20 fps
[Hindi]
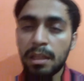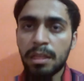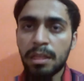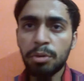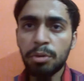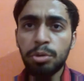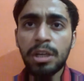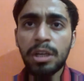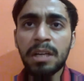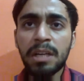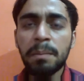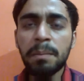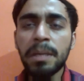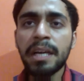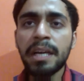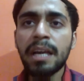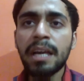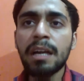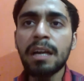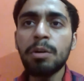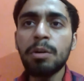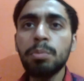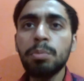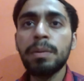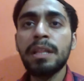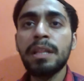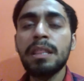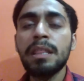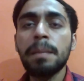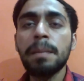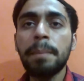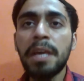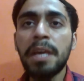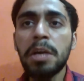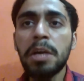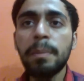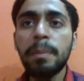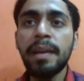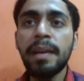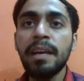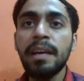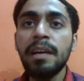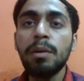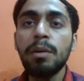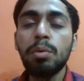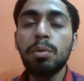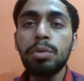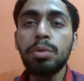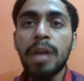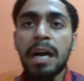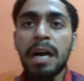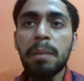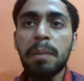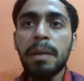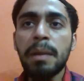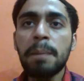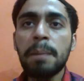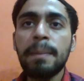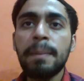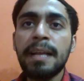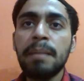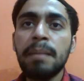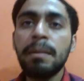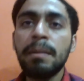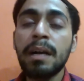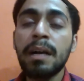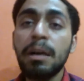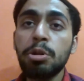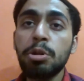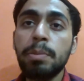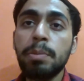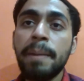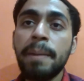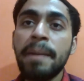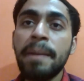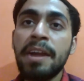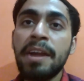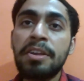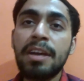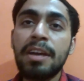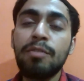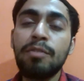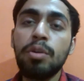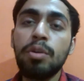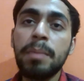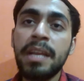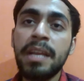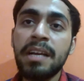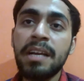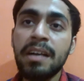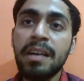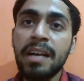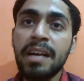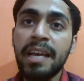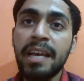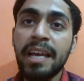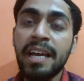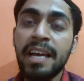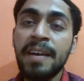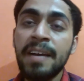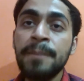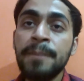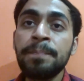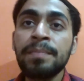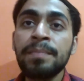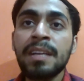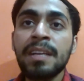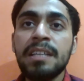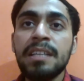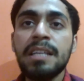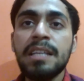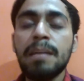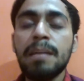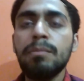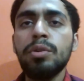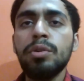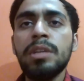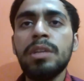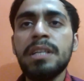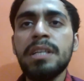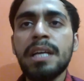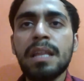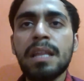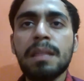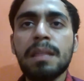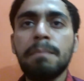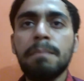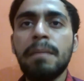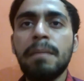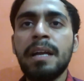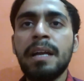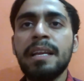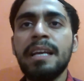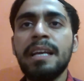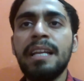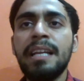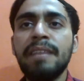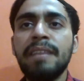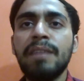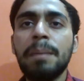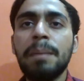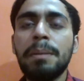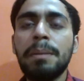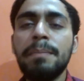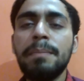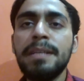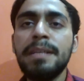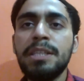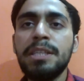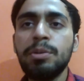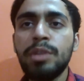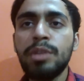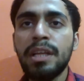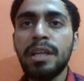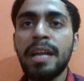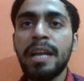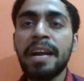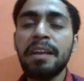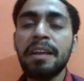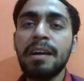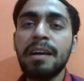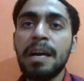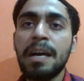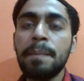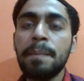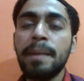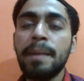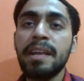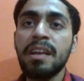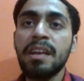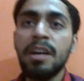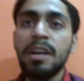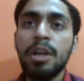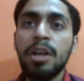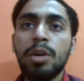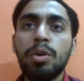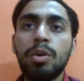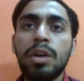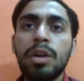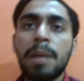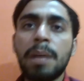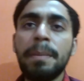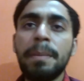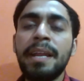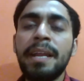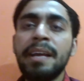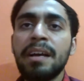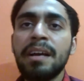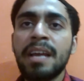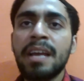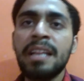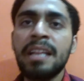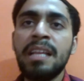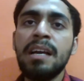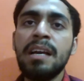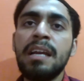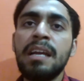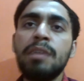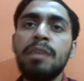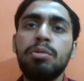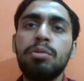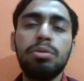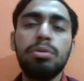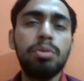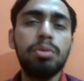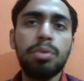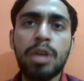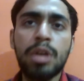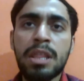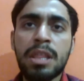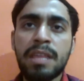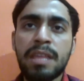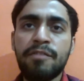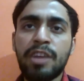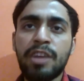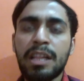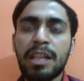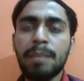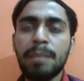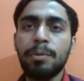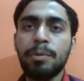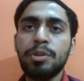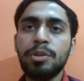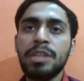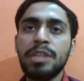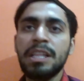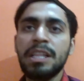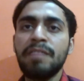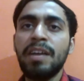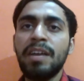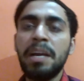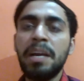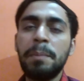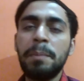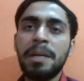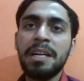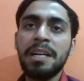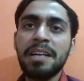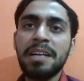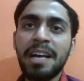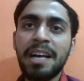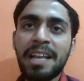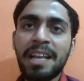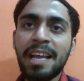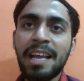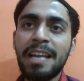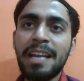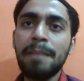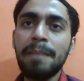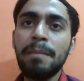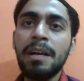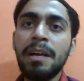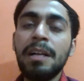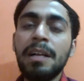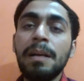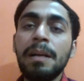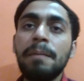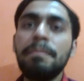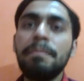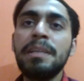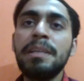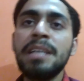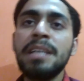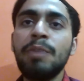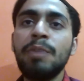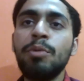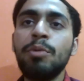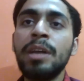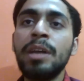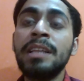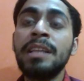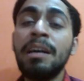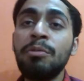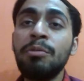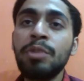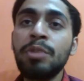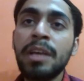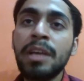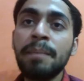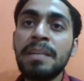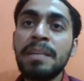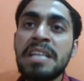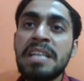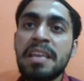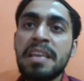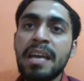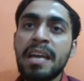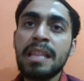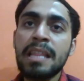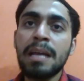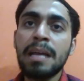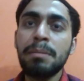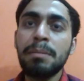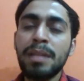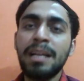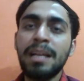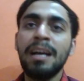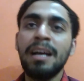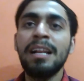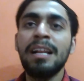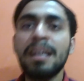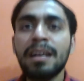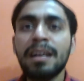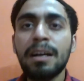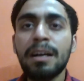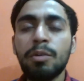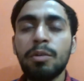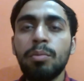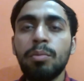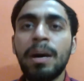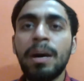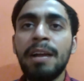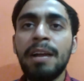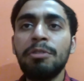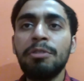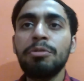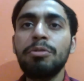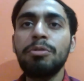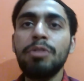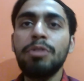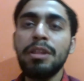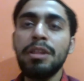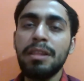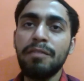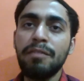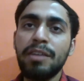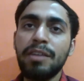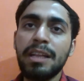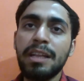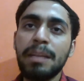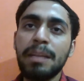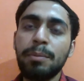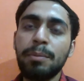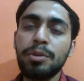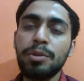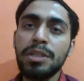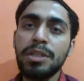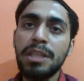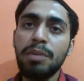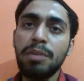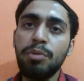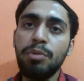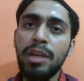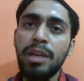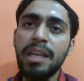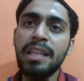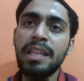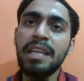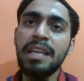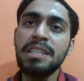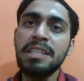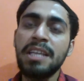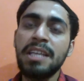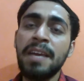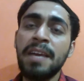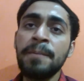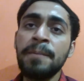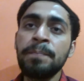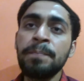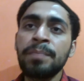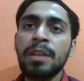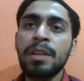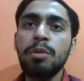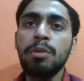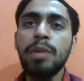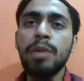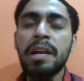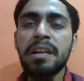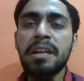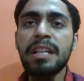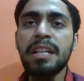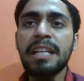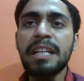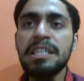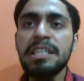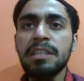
सऊदी अरेबिया के क्राउन प्रिंस भीख में उधार में एक प्लेन मांगा उसमें बैठकर वो अमेरिका गए हैं जहां मोदी जी के सम्मान के लिए वहां पर बिछी हुई थी रेड कारपेट और अमेरिका के अधिकारी खुद उनको रिसीव करने पहुंचे थे वहां इमरान खान के लिए बिछा हुआ था उनकी बजट के हिसाब से लाल रंग का रुमाल और उनको रिसीव करने पहुंची थी उन्हीं के देश की यूनाइटेड